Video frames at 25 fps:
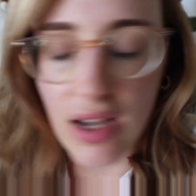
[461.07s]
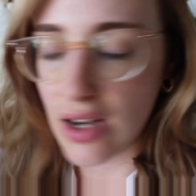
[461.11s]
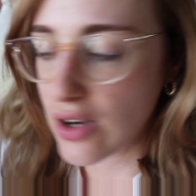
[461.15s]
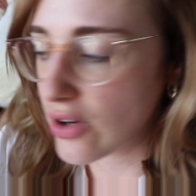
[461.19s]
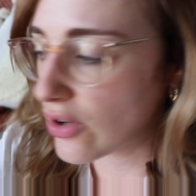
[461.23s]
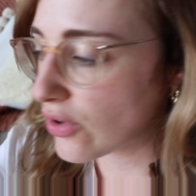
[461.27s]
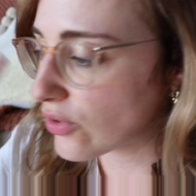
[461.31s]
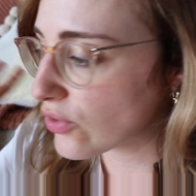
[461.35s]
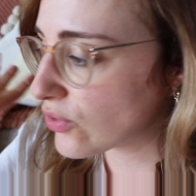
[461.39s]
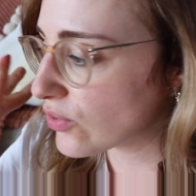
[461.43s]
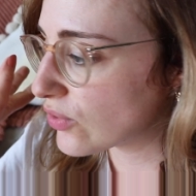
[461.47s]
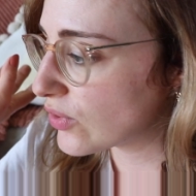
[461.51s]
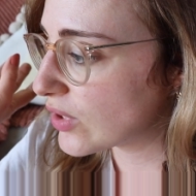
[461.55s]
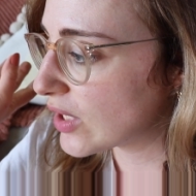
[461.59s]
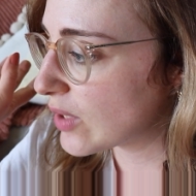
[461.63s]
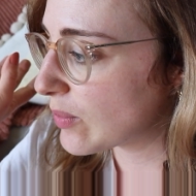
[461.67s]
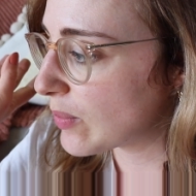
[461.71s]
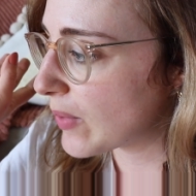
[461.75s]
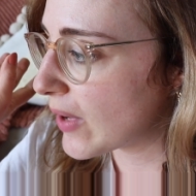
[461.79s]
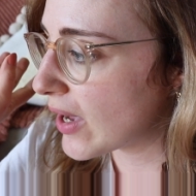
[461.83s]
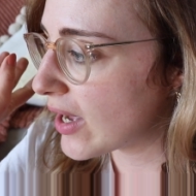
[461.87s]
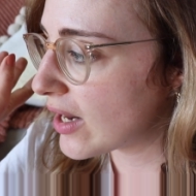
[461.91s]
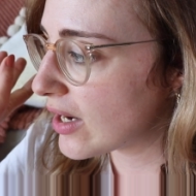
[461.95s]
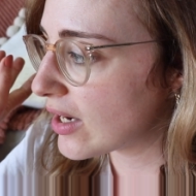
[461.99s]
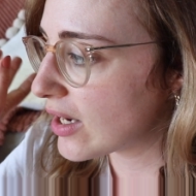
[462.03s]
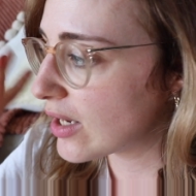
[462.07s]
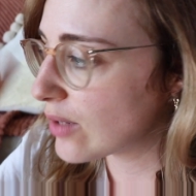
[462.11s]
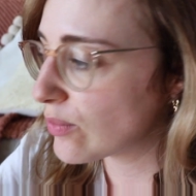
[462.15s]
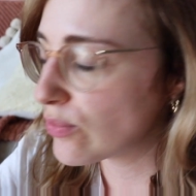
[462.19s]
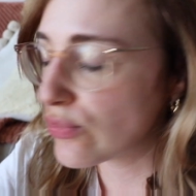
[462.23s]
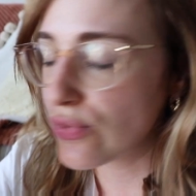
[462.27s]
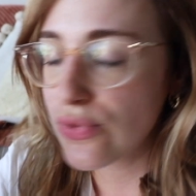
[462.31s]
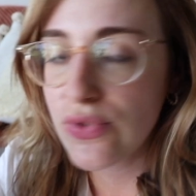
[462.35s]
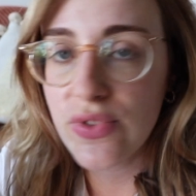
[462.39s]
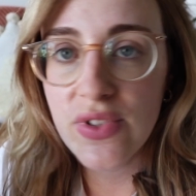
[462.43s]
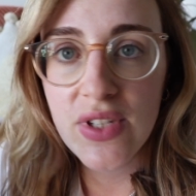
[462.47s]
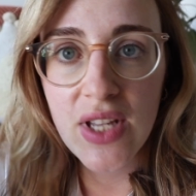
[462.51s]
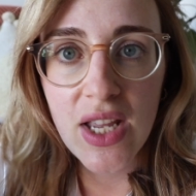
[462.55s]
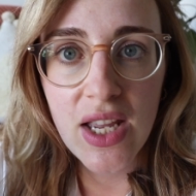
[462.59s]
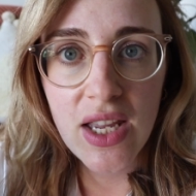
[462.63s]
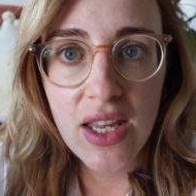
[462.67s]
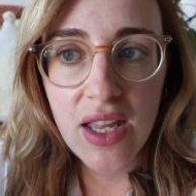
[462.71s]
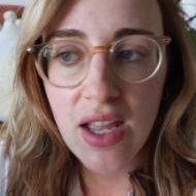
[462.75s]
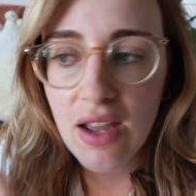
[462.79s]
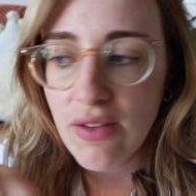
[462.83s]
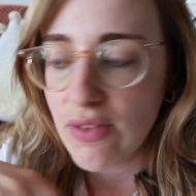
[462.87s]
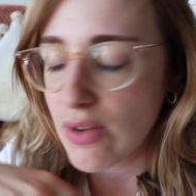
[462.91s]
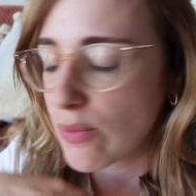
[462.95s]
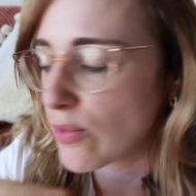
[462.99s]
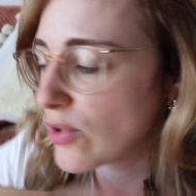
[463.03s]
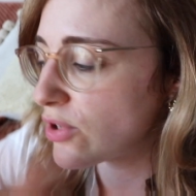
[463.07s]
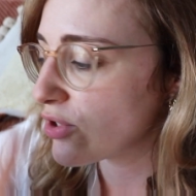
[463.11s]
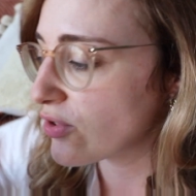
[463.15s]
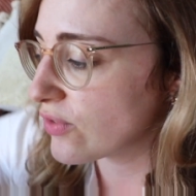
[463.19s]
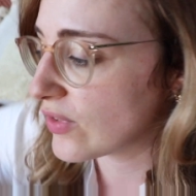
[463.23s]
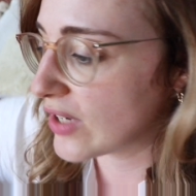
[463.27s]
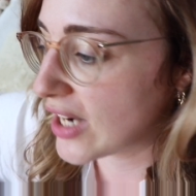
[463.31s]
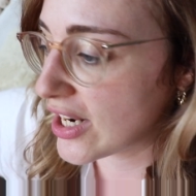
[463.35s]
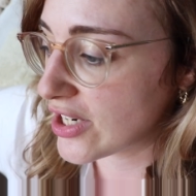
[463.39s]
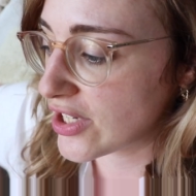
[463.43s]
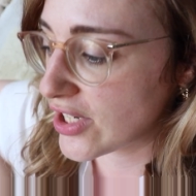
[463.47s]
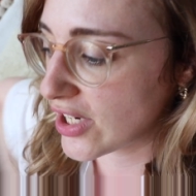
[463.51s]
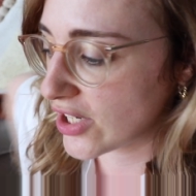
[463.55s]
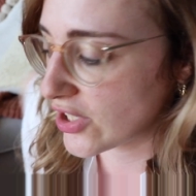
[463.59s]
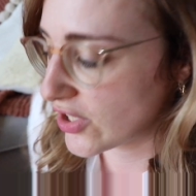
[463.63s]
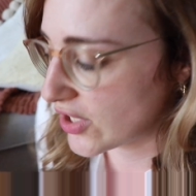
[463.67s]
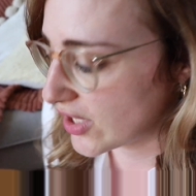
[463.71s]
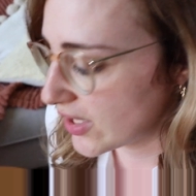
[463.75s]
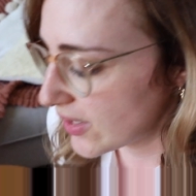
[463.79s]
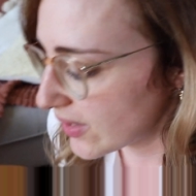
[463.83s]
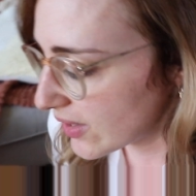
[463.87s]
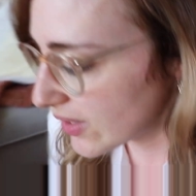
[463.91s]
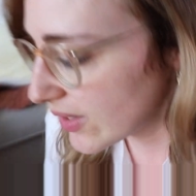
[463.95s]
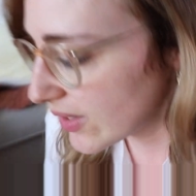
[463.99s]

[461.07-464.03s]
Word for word: Alors je n'ai pas la bouteille avec moi, je vais la chercher.